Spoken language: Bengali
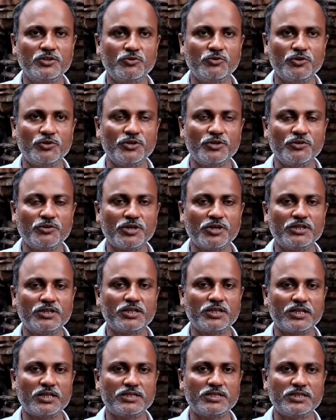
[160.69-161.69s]
তৈরি করেন
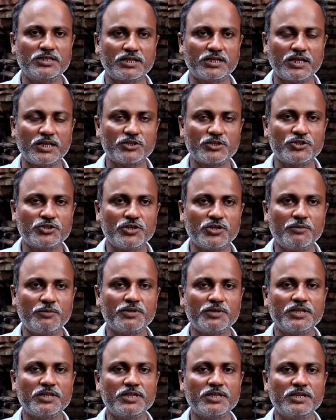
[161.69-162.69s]
তাদের যাতায়াত ছিল
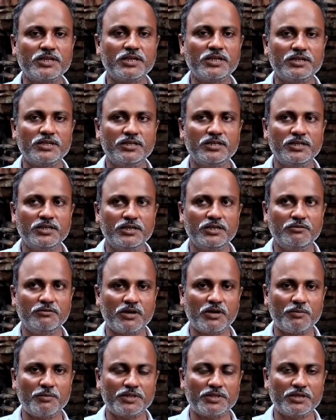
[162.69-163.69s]
আমাদের এইখানে
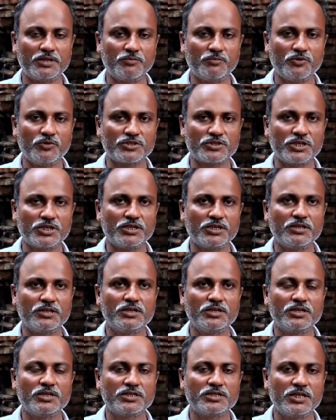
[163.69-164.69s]
এবং আমাদের বংশের
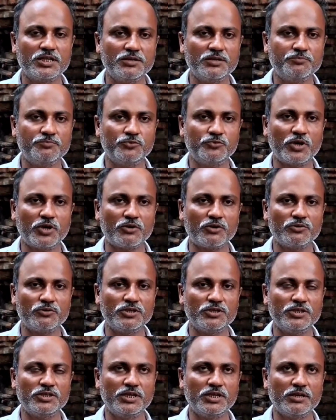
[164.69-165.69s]
সেই পুরানো
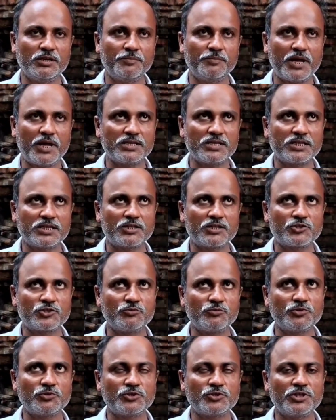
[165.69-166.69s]
দিন থেকে প্রায়
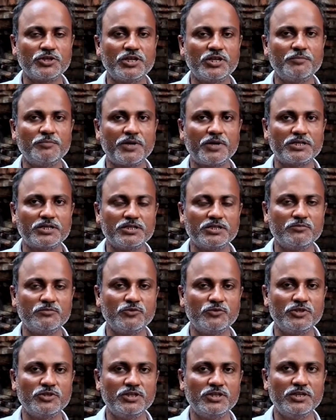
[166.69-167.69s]
সাতশো বছরের এই প্রাচীন
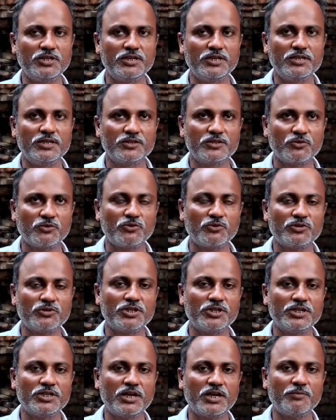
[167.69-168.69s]
মন্দির তখন
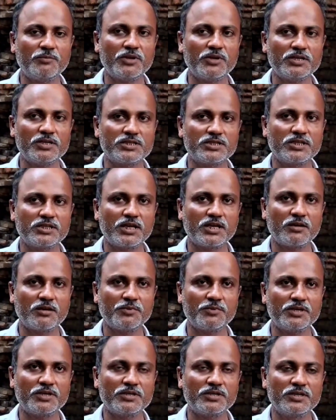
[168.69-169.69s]
থেকে আমরা
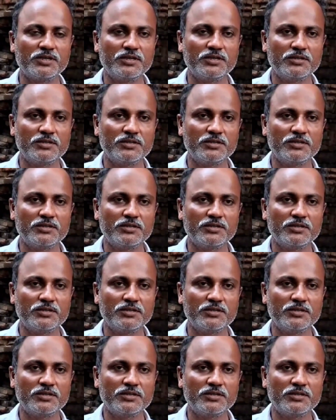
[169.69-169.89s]
সীতারামের